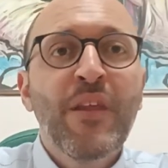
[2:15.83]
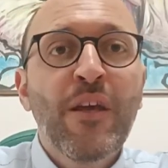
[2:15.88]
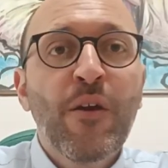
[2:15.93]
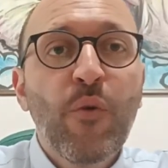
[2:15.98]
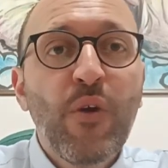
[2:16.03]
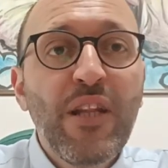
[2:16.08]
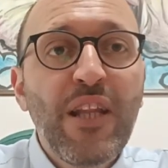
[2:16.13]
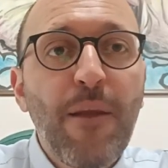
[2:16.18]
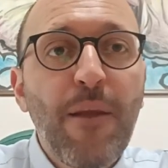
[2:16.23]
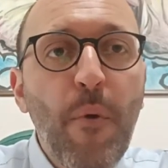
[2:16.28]

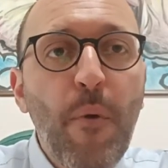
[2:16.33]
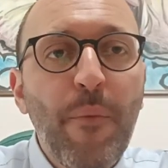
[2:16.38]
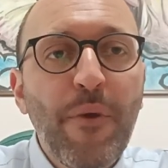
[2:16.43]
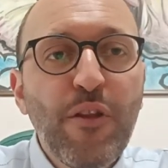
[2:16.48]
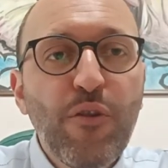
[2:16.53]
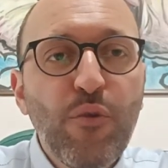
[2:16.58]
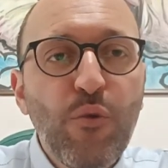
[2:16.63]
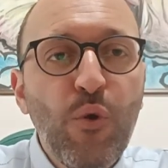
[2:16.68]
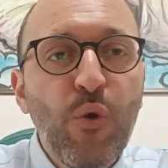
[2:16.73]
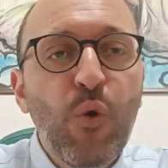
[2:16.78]
Quindi nel
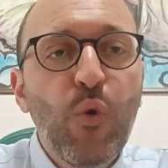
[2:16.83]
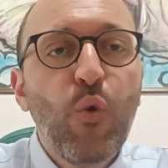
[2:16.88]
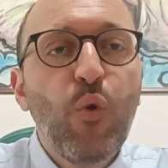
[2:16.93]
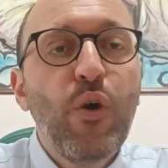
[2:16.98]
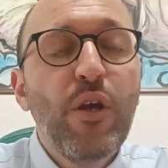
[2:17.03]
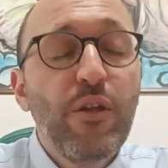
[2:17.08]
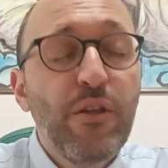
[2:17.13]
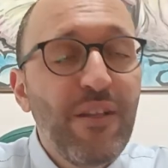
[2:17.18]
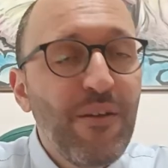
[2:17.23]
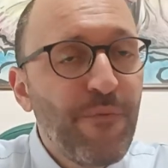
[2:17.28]
momento in
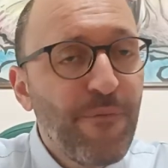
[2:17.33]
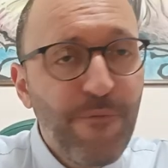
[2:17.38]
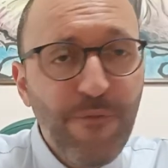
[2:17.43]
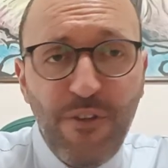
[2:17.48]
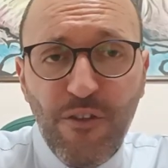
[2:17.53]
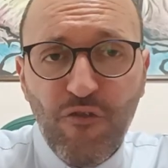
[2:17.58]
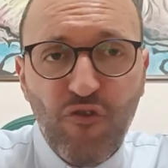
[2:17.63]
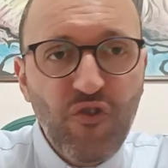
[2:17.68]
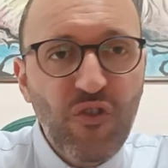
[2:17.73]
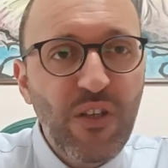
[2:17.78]
cui è
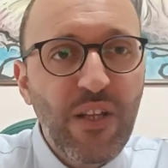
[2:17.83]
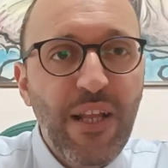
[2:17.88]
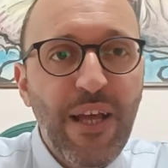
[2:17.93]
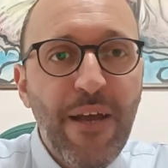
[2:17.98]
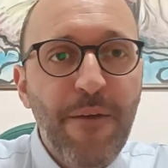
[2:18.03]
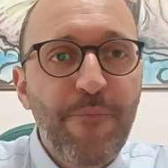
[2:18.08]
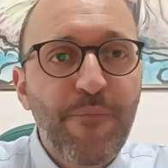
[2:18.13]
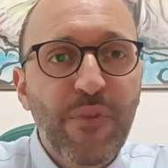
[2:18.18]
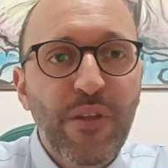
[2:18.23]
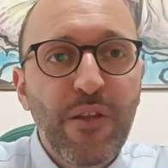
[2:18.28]

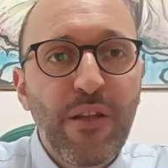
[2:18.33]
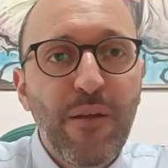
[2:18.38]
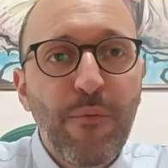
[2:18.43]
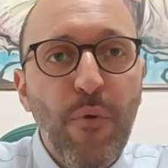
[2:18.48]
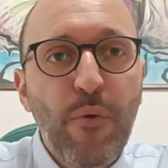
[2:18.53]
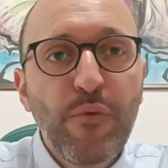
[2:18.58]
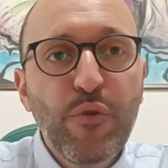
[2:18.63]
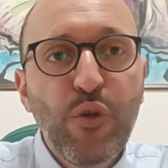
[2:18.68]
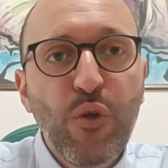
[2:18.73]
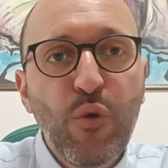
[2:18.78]
difficile, nel
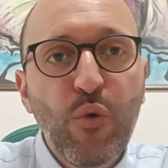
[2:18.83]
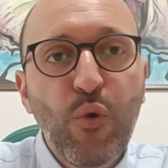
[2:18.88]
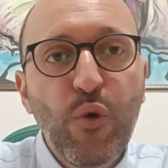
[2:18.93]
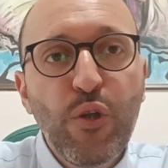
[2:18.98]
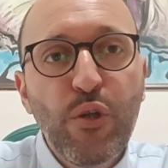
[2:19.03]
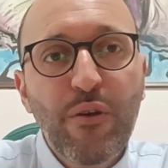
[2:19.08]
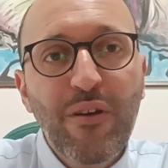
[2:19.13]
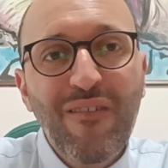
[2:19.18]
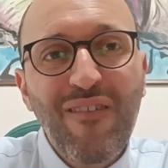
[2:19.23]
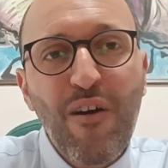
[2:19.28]
momento in cui
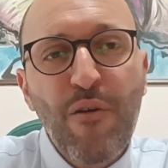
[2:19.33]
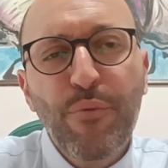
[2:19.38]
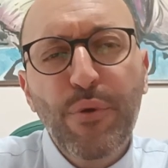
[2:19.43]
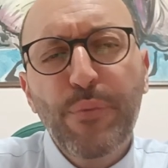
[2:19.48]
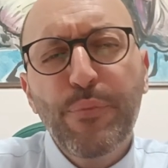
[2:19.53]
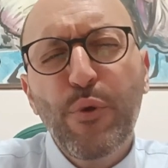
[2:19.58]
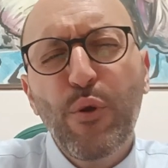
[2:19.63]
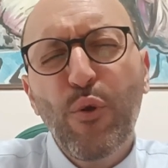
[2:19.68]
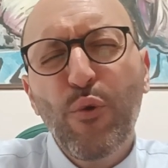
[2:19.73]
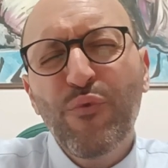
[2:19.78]
noi eravamo
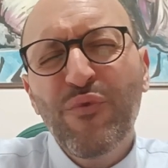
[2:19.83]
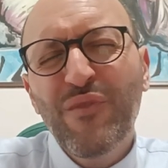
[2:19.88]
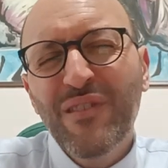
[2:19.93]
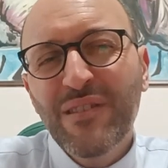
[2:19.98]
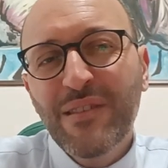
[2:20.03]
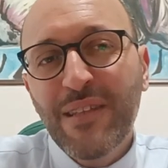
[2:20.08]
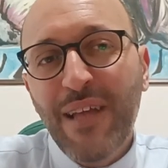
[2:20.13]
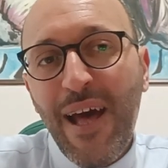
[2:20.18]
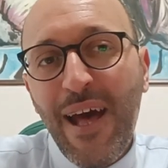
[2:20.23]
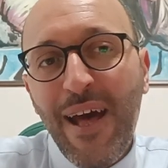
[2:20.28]
proprio
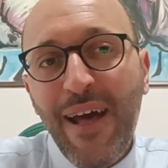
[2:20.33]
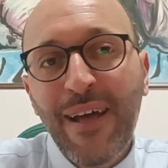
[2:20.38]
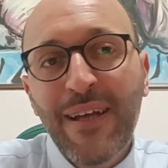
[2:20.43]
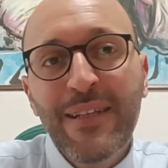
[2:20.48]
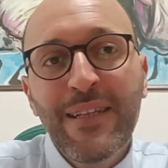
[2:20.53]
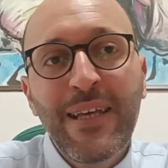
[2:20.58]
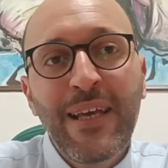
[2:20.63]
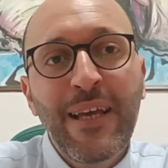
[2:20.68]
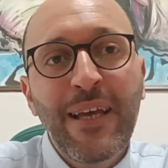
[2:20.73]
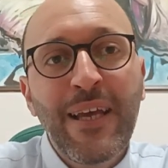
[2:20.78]

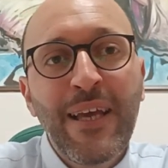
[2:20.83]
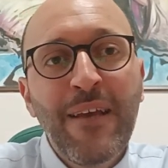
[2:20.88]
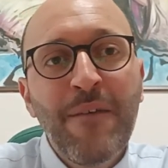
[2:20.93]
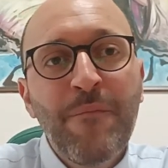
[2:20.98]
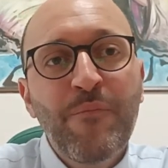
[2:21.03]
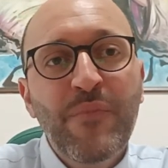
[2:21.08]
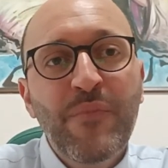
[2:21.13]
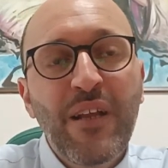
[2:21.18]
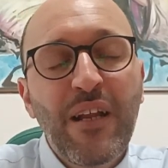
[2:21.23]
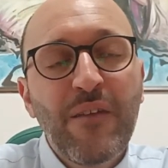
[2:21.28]
lontani
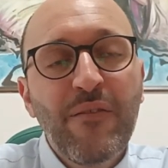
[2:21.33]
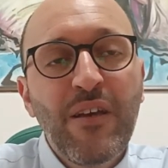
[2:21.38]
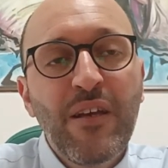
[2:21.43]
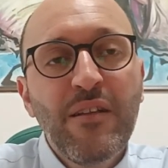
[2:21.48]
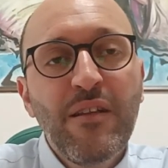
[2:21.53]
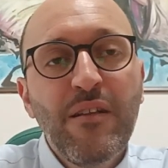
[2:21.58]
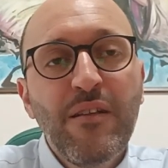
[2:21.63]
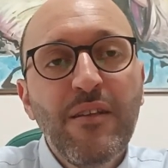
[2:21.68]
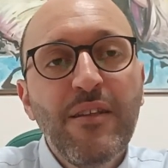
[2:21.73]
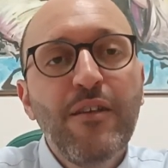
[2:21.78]
dalla via
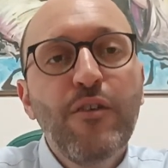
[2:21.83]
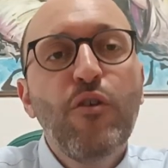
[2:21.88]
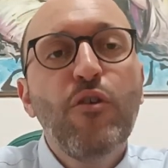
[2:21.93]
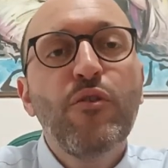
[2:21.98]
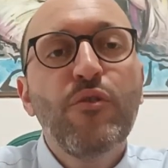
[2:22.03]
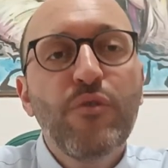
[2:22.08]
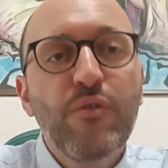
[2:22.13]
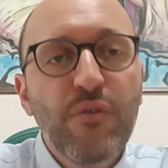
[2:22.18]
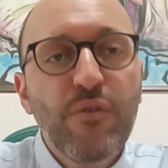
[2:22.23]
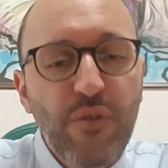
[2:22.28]
di
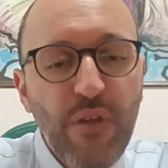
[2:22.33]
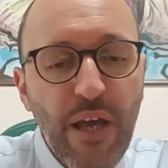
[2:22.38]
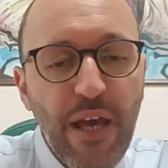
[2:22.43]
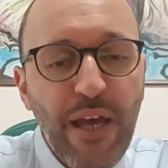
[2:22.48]
Dio,